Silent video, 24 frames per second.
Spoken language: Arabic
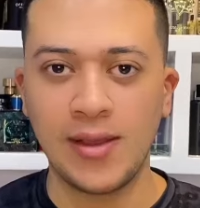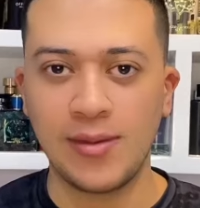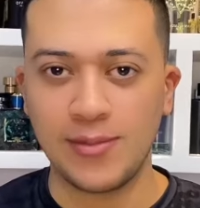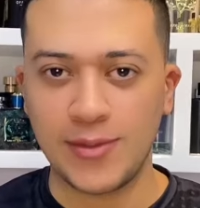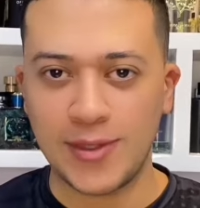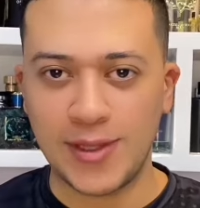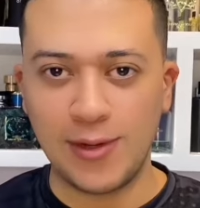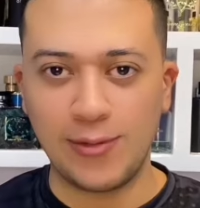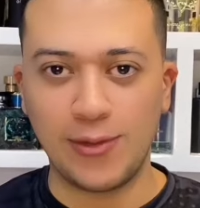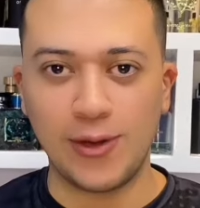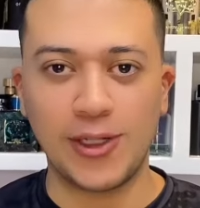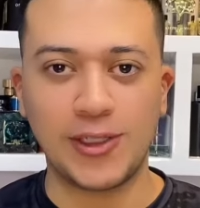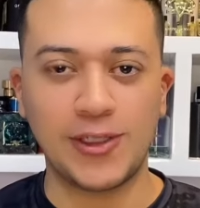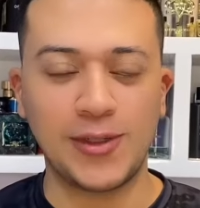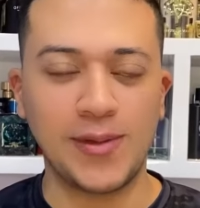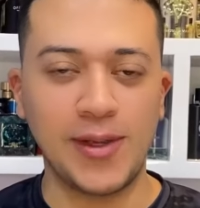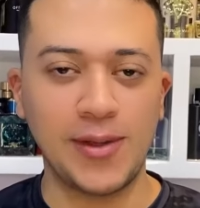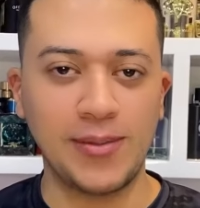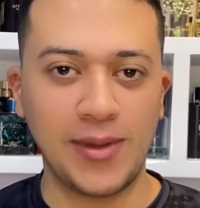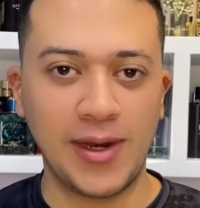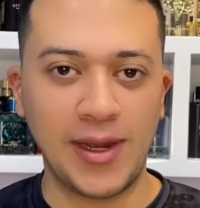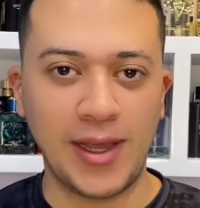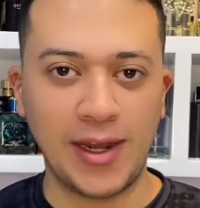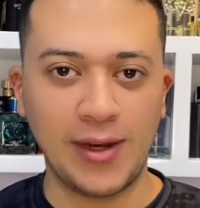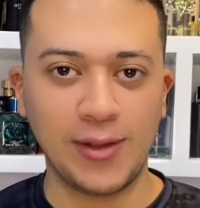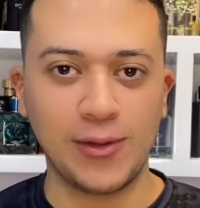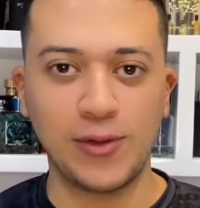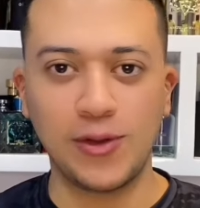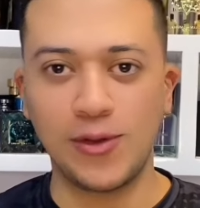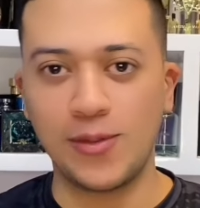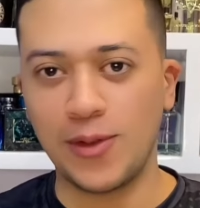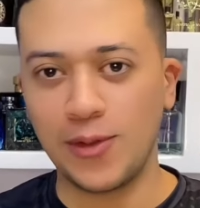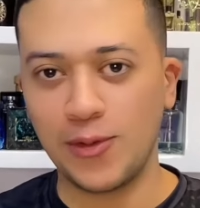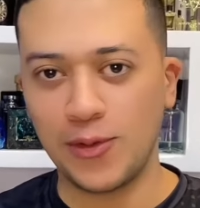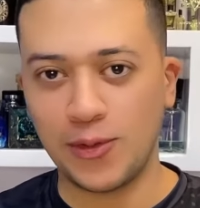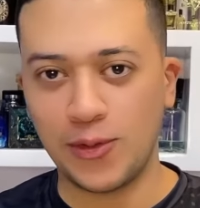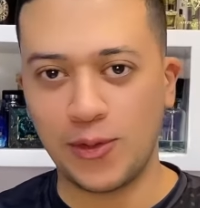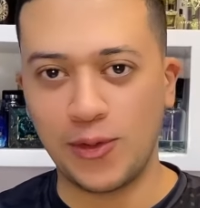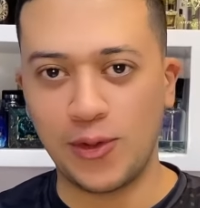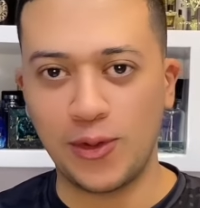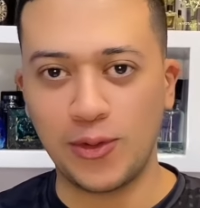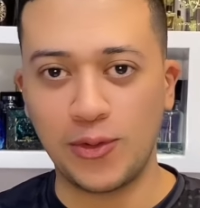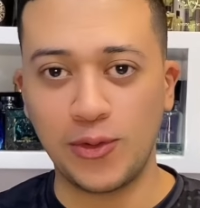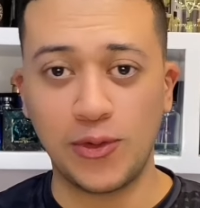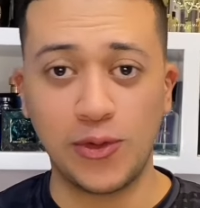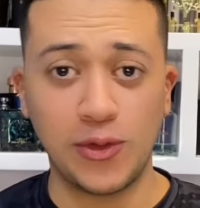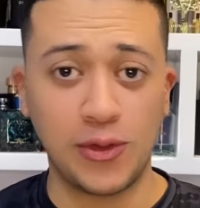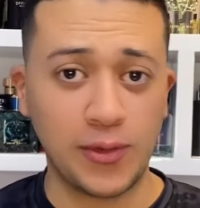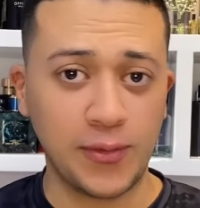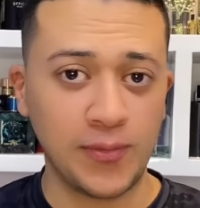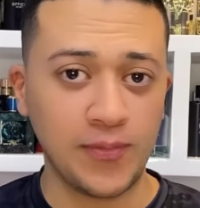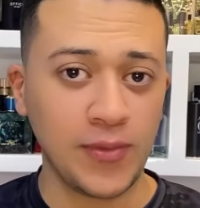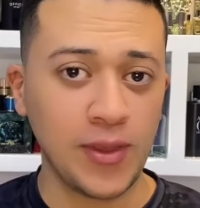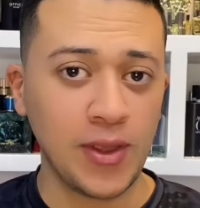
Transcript: مساء الفل يا شباب انا خالد دوما دكتور العطور